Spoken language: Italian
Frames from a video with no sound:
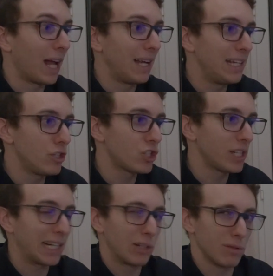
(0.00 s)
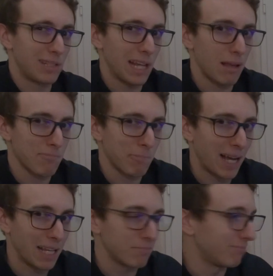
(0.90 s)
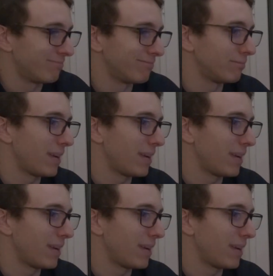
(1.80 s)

all'incirca non si è mai mm,